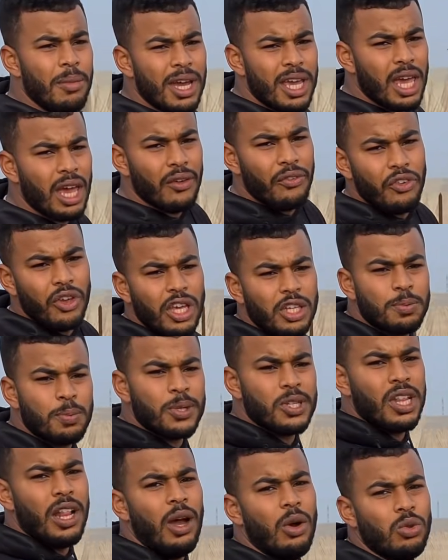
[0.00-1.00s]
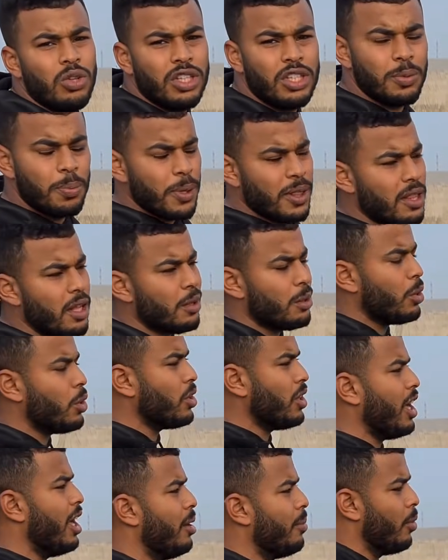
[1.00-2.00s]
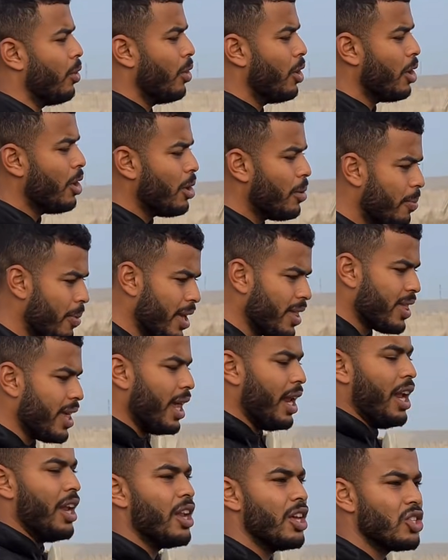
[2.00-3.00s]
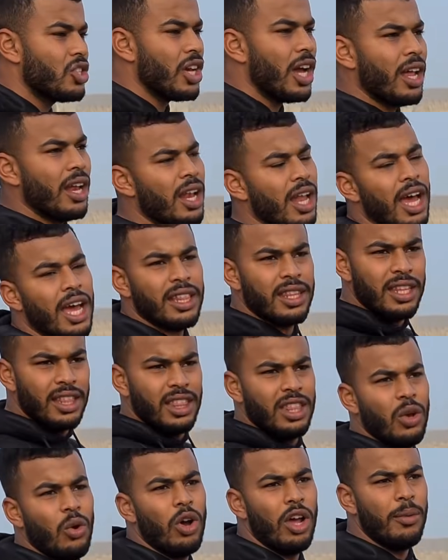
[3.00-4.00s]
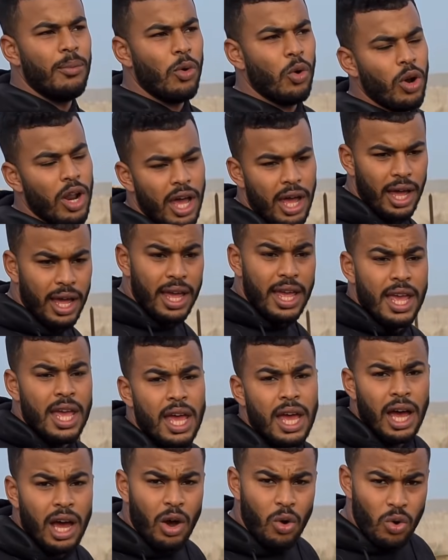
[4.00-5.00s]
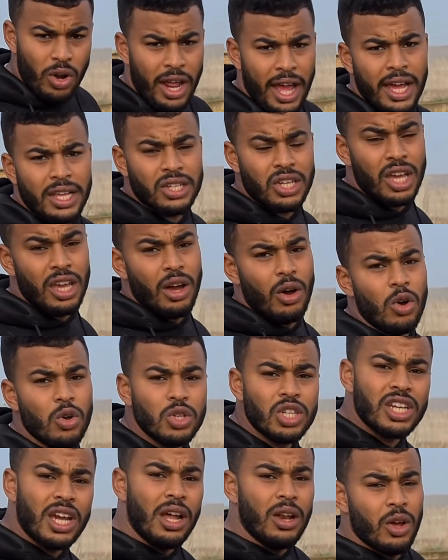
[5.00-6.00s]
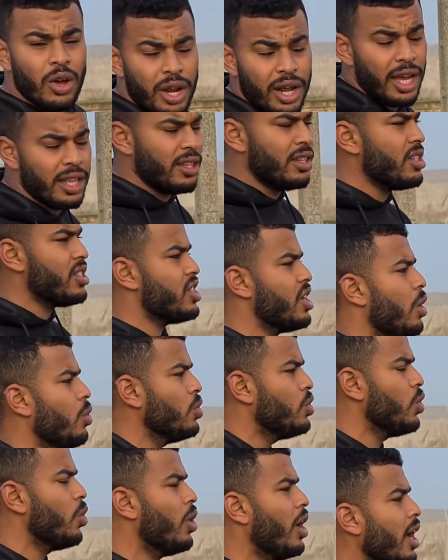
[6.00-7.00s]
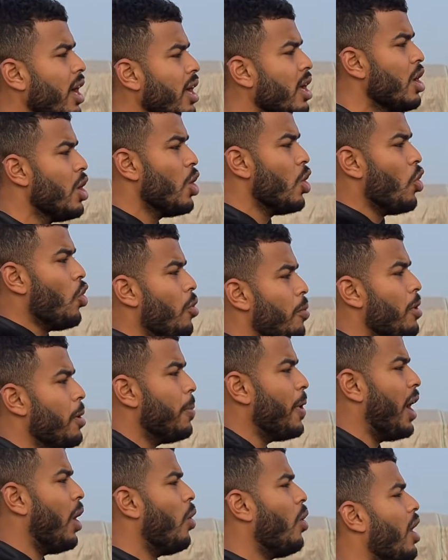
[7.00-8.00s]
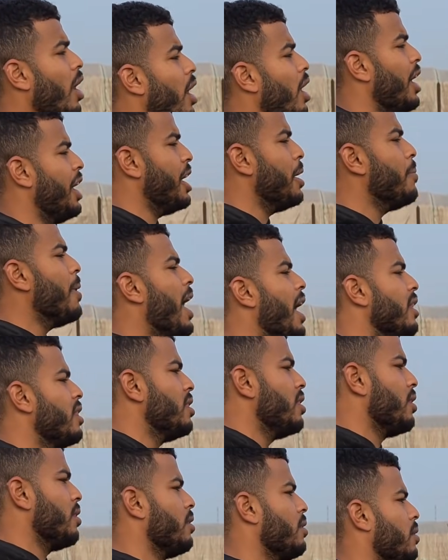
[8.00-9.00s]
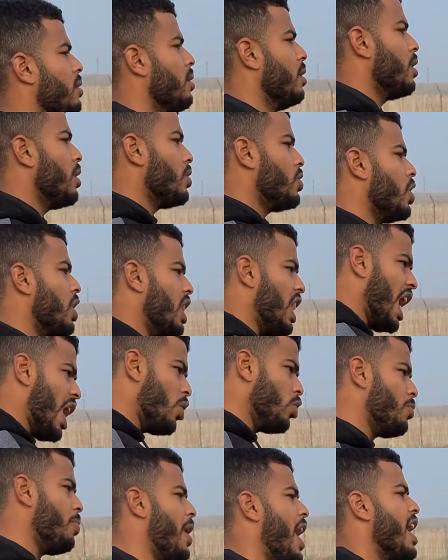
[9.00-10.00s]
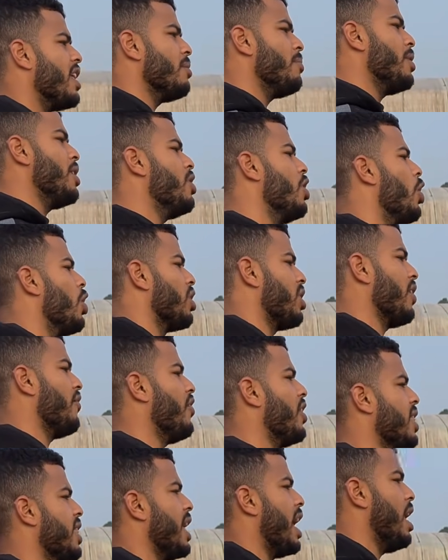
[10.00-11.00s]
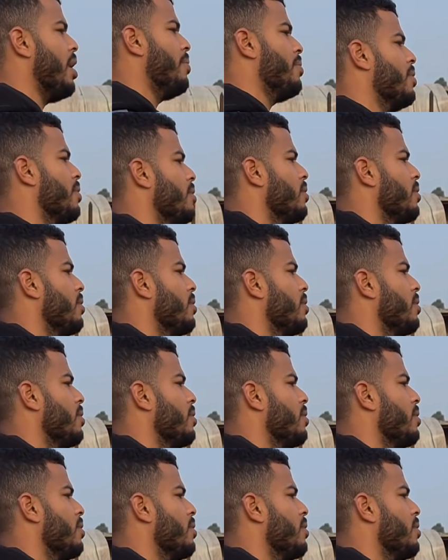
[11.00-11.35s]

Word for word: ما كافياش باش العاود يتبدل توتالمون مازال حنا ان شاء الله غادي نديوها لمولاها اول حاجه هي اون شالور غادي نجاوجوها ومن بعد عماد شد العود بعد من يوسف اصاحبي